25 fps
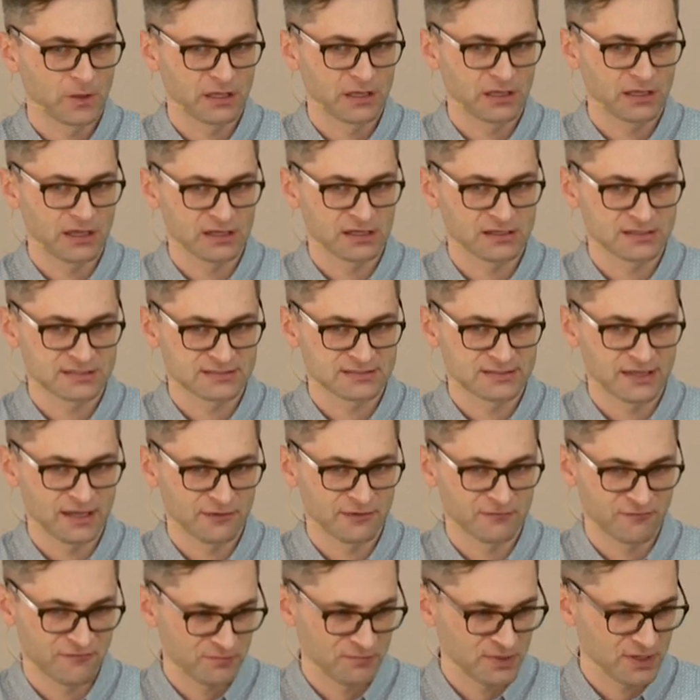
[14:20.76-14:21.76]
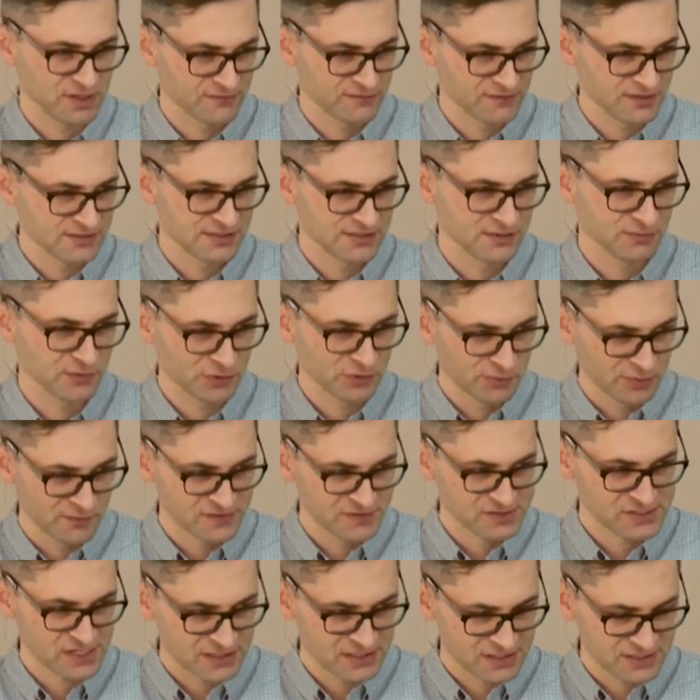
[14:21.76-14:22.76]
ja sam wpierw jestem
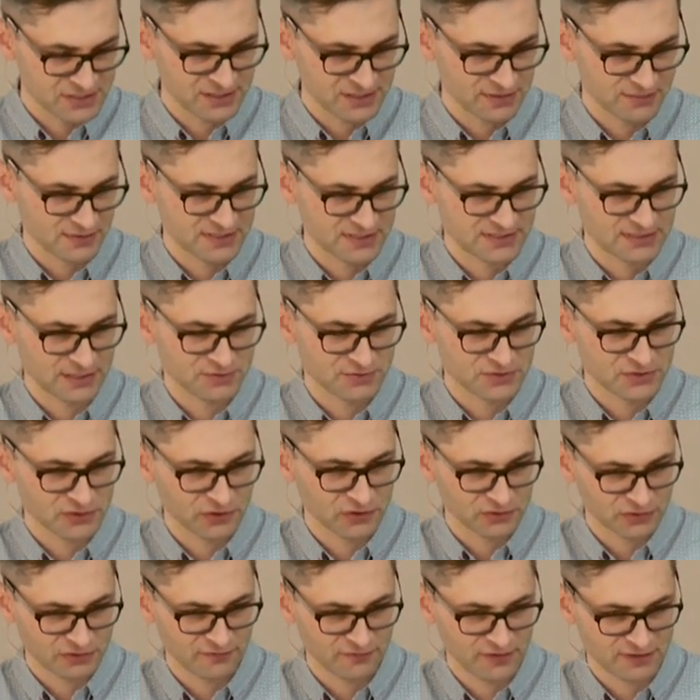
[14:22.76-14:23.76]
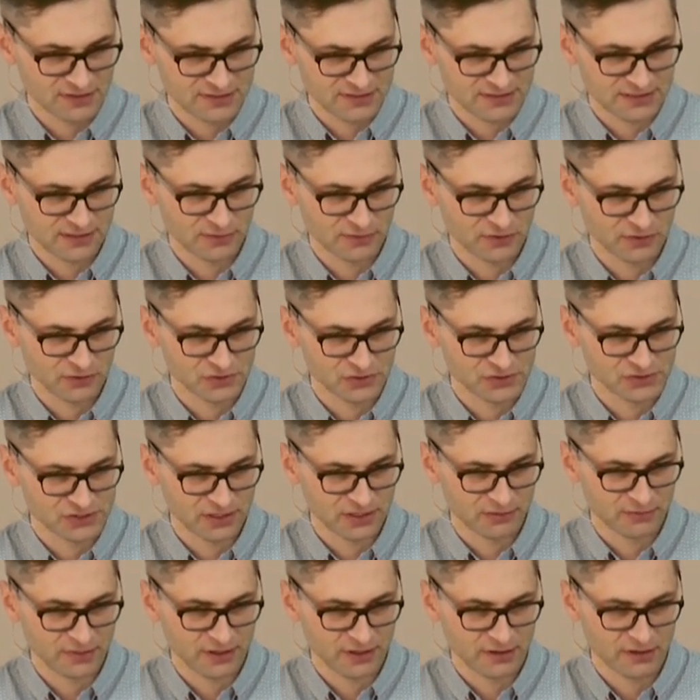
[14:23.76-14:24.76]
odpowiedzialny za, za przygotowanie samego
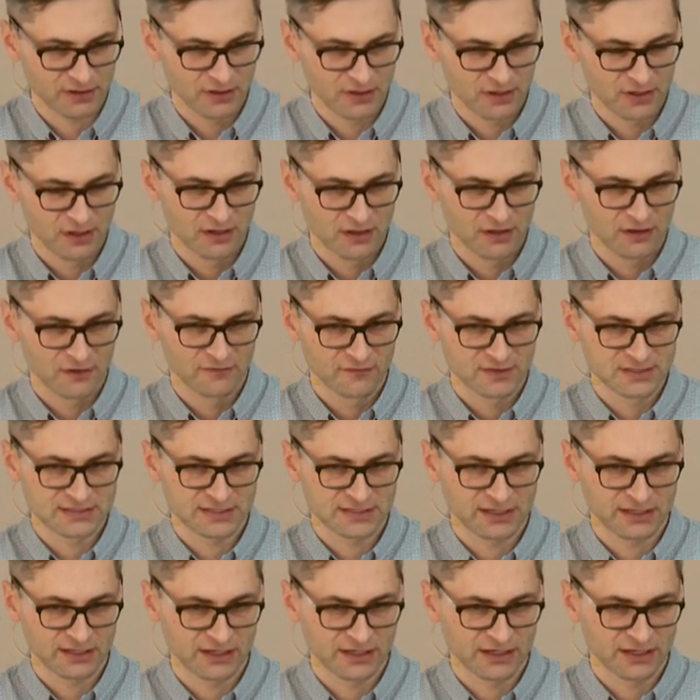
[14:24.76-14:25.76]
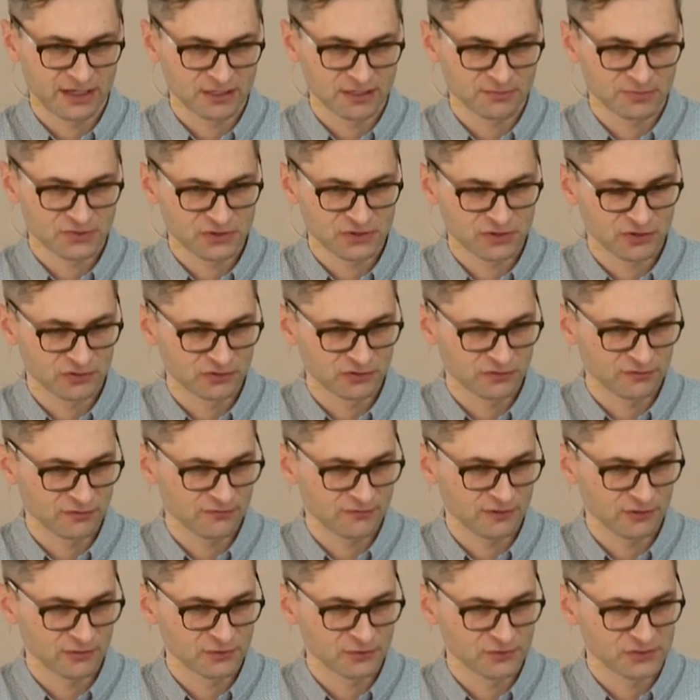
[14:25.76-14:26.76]
siebie, więc tak jak Jan
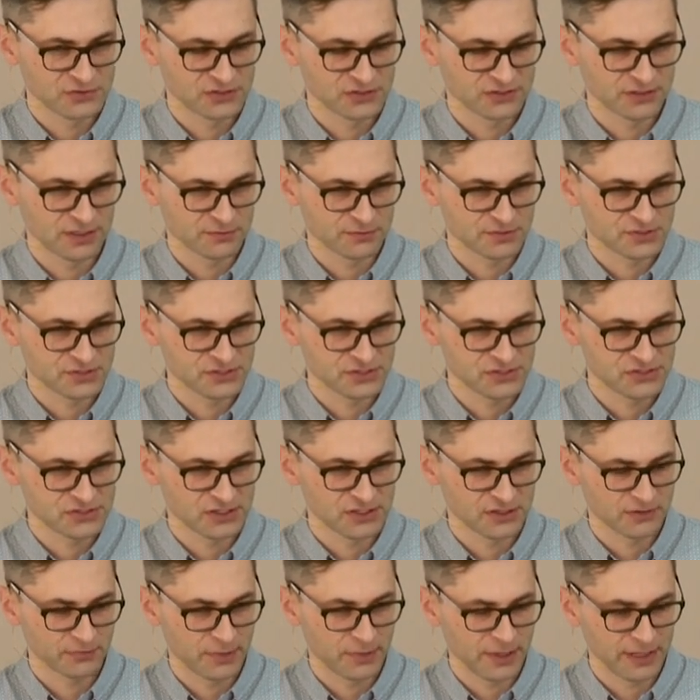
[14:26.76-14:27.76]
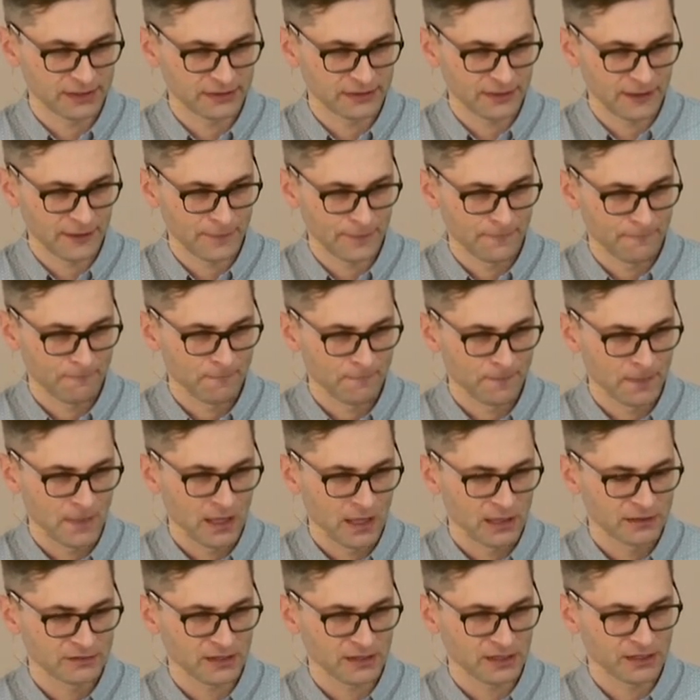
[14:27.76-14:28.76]
przygotowywał ludzi na przyjście Pana,
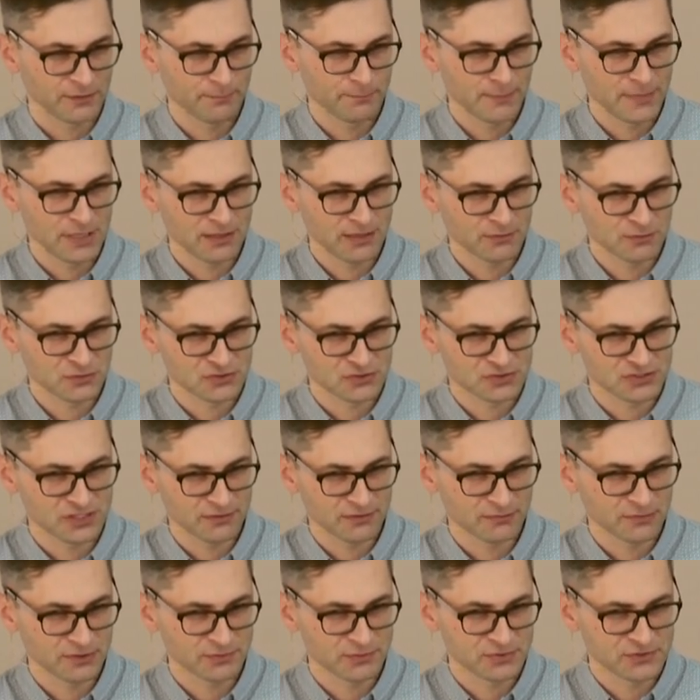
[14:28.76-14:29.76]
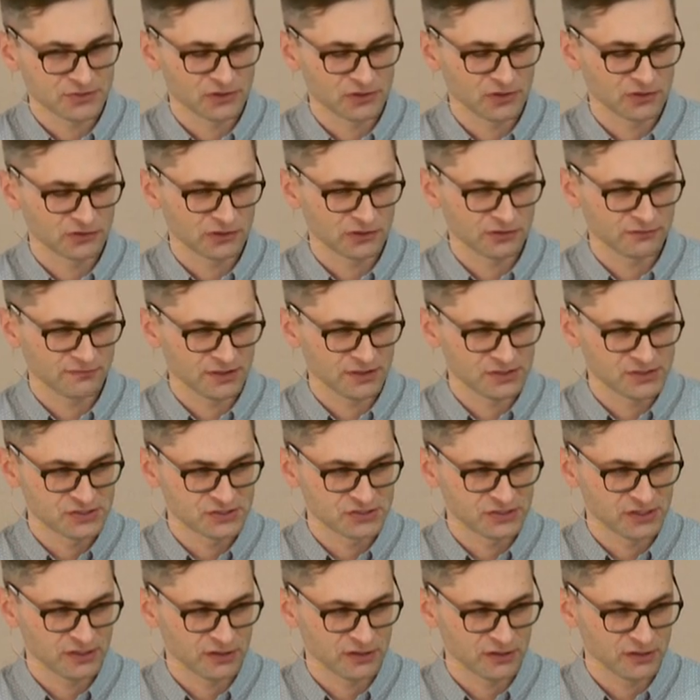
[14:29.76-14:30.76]
tak my możemy przygotować
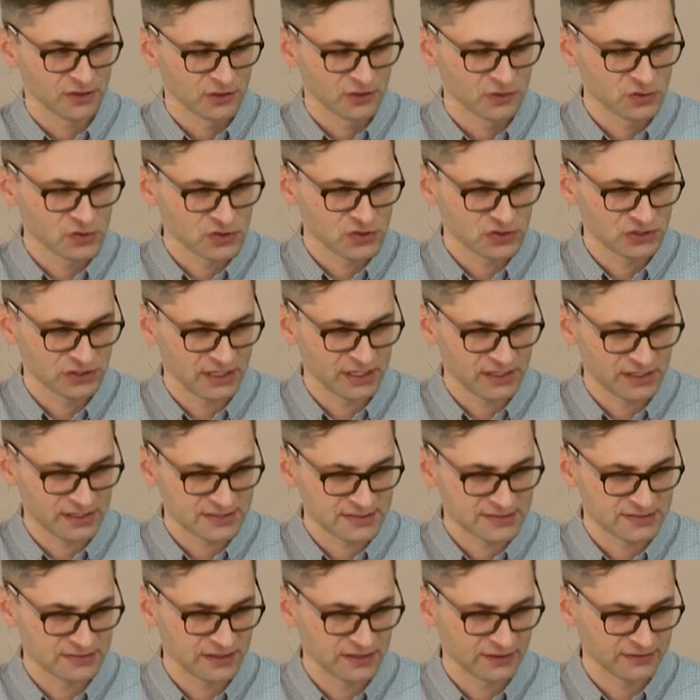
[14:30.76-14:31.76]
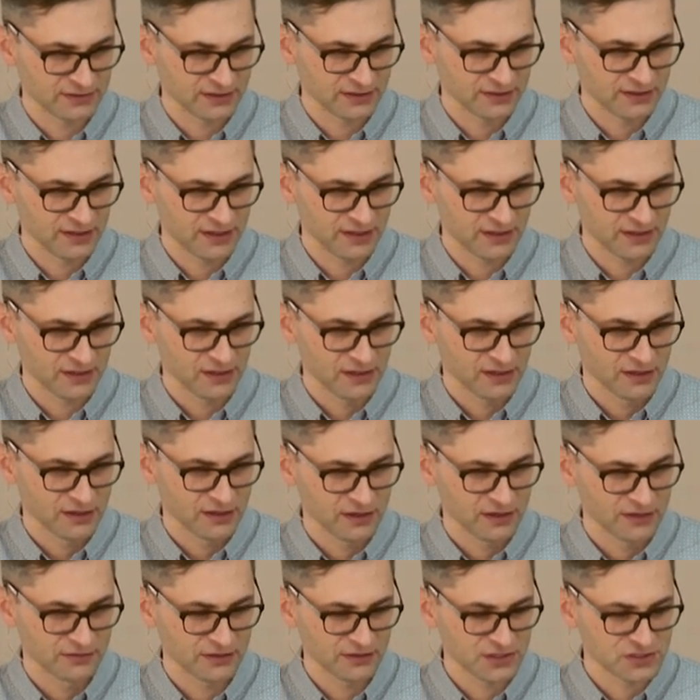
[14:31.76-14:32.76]
się już teraz na takie
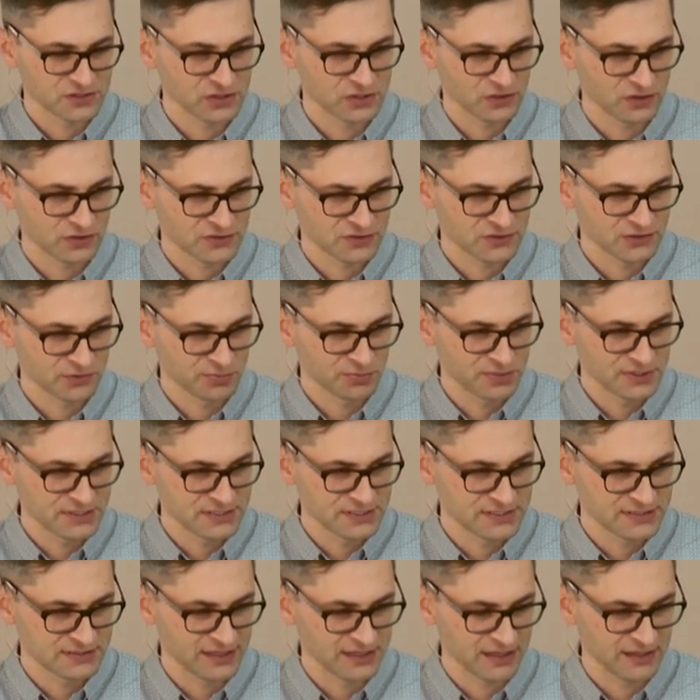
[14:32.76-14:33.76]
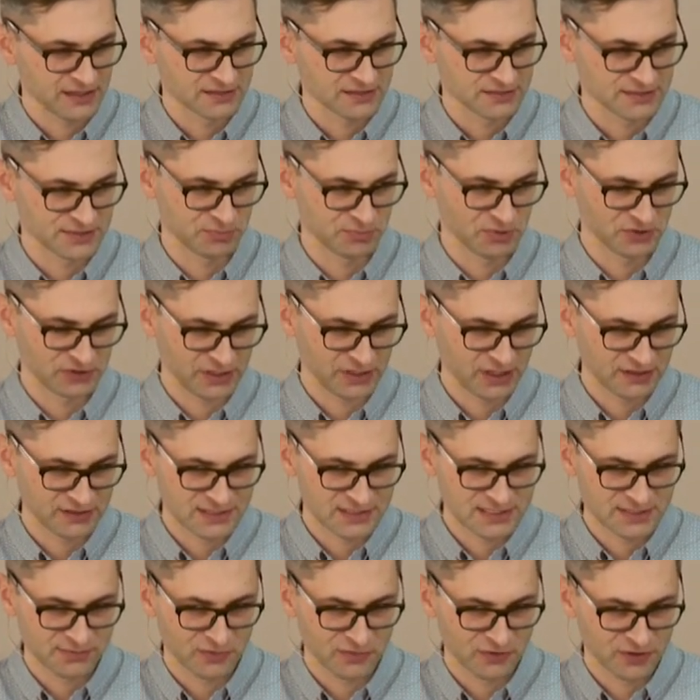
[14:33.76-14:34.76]
nasze osobiste
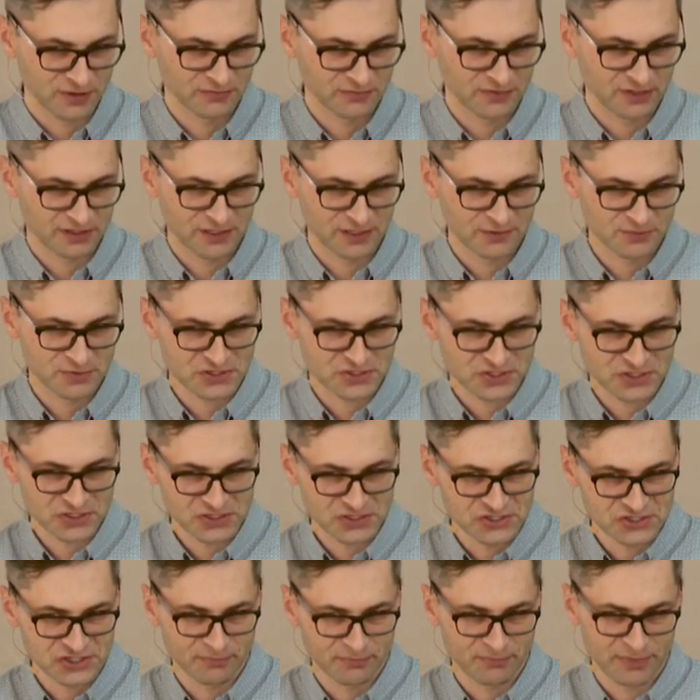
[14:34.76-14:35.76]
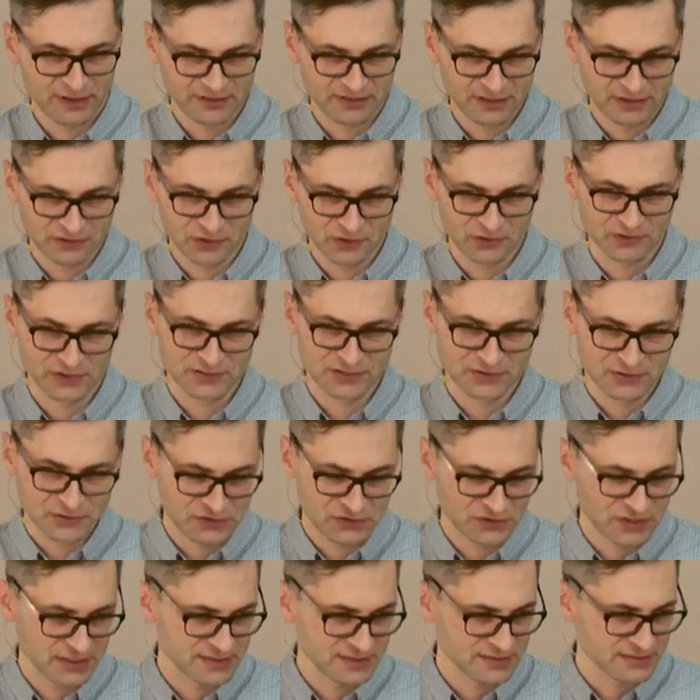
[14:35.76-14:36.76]
spotkanie z Bogiem, takie przyjście Pana do nas
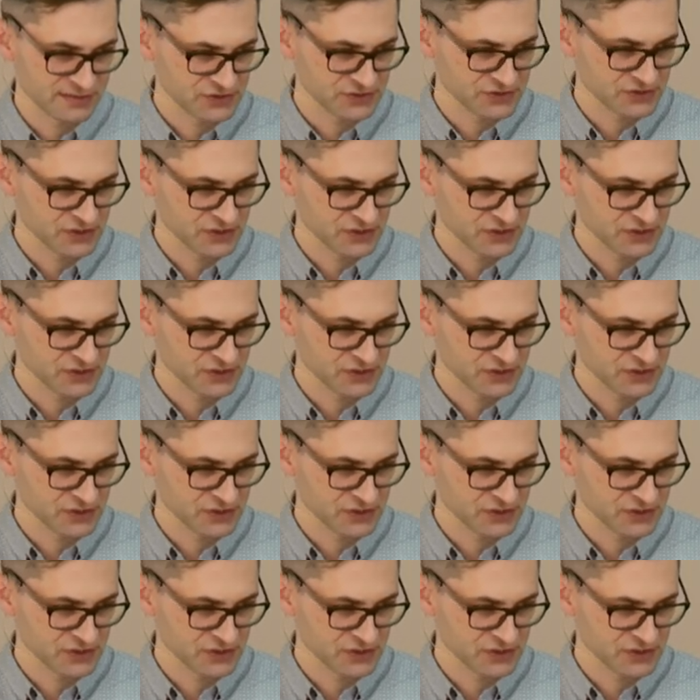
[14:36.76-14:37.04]
już teraz na